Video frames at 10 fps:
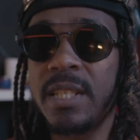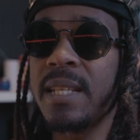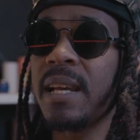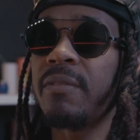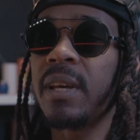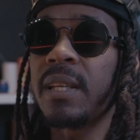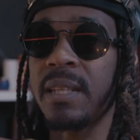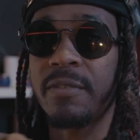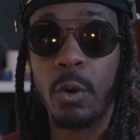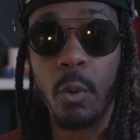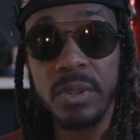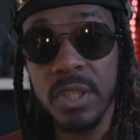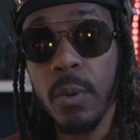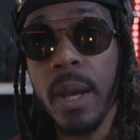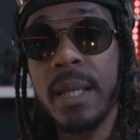je les avais, j'avais
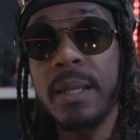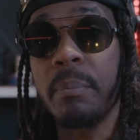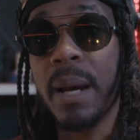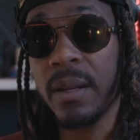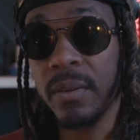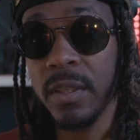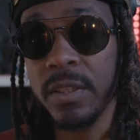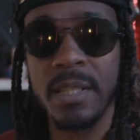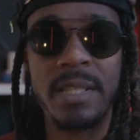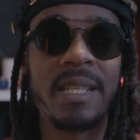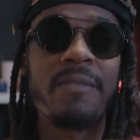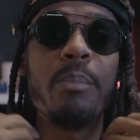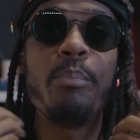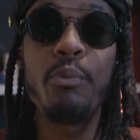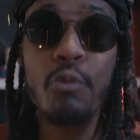continué à les balancer, si je les
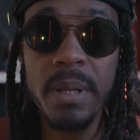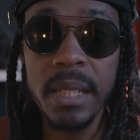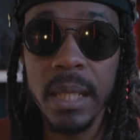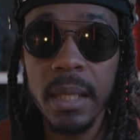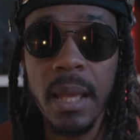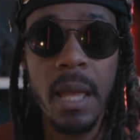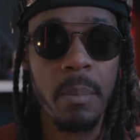avais publiées,